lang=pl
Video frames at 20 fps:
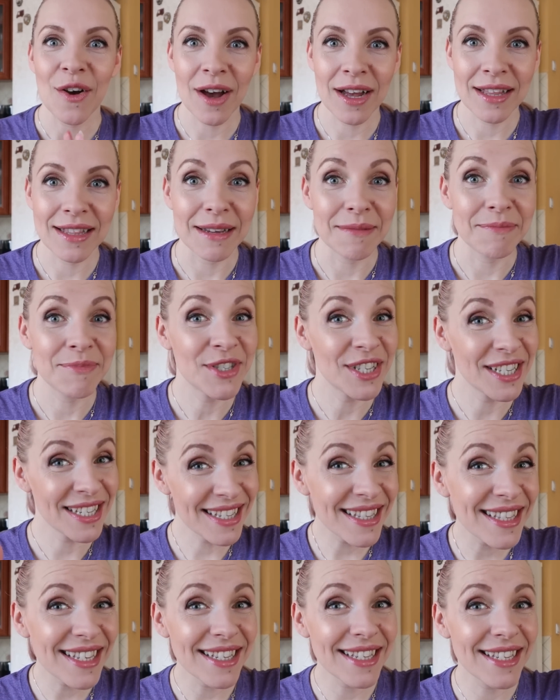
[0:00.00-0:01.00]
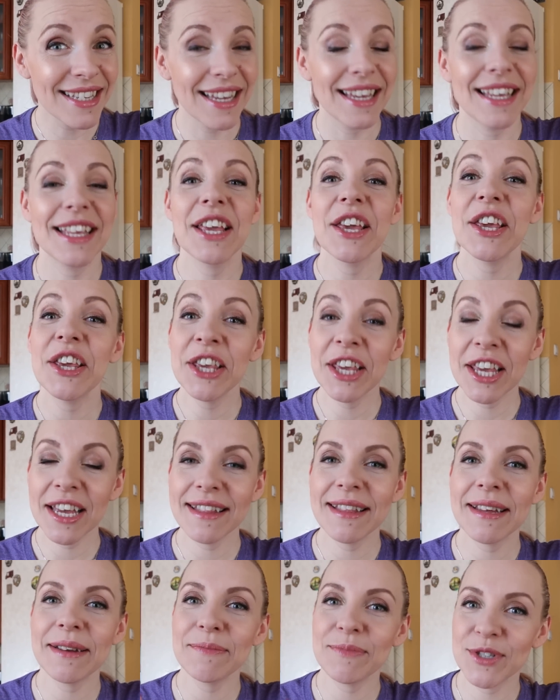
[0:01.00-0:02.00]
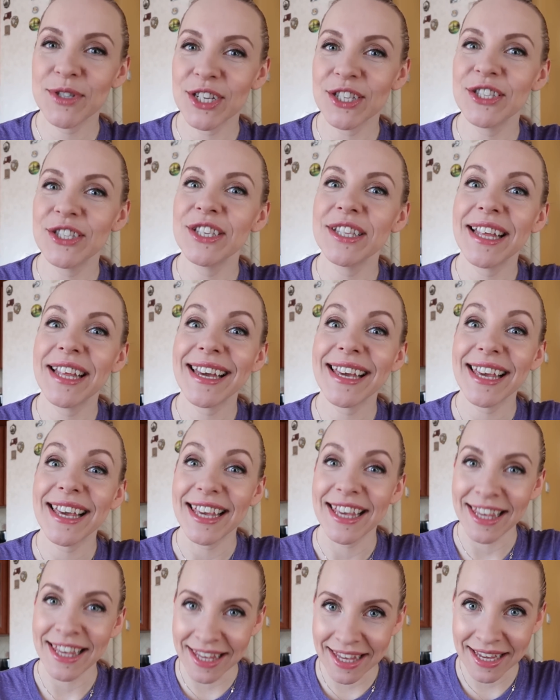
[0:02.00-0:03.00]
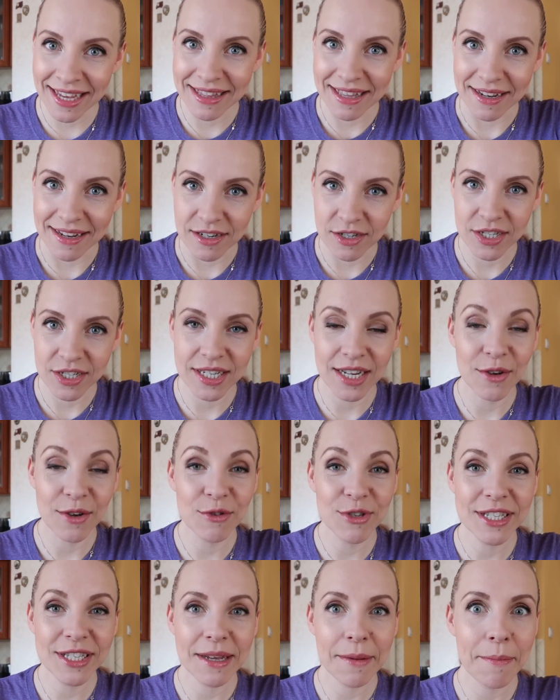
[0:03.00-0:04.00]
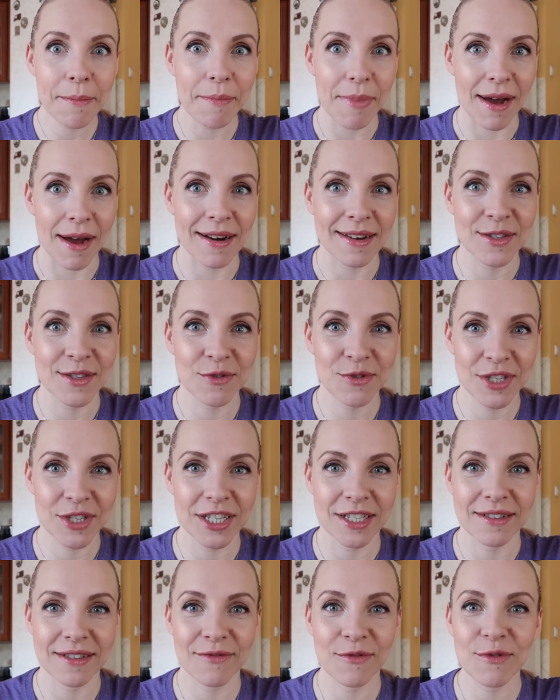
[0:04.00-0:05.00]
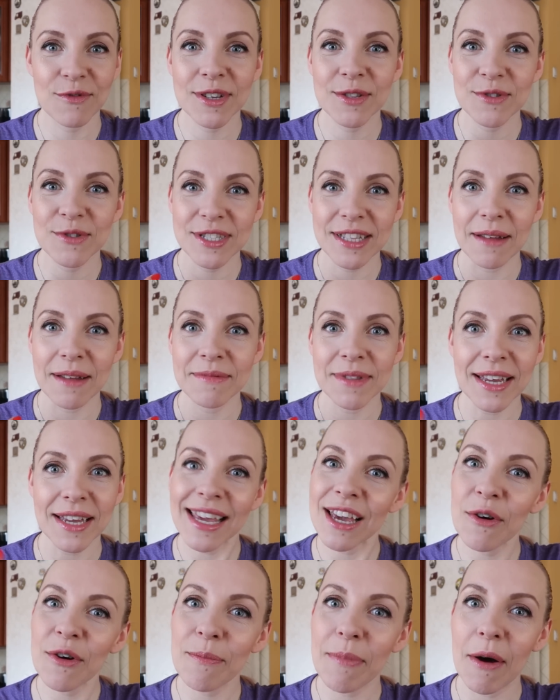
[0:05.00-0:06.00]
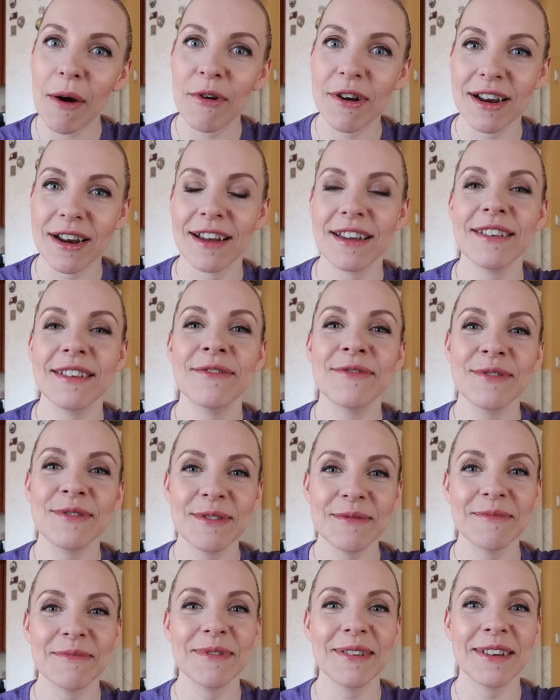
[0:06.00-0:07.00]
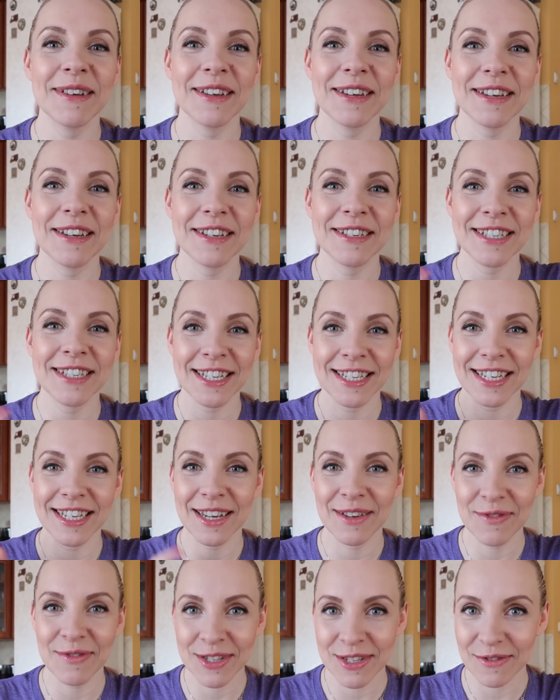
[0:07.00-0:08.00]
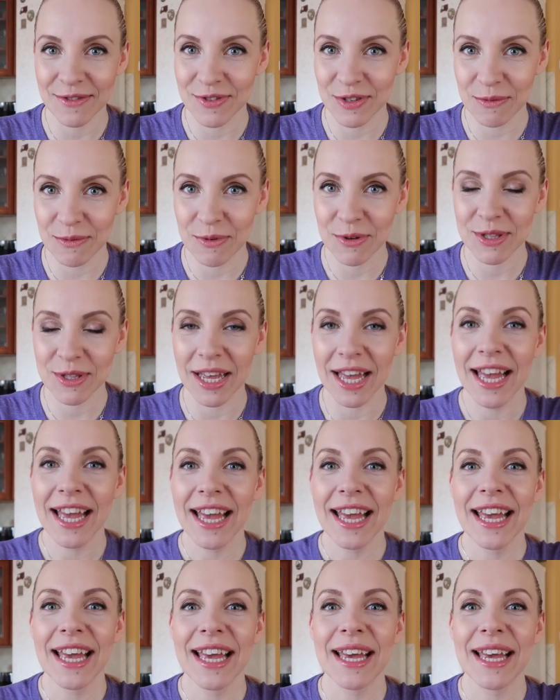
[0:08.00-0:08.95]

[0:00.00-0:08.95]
Kochane, przez tydzień 1,1, z czego się bardzo cieszę. W ogóle dostałam takiego powera i w tym e, czasie, jak wiecie, w sobotę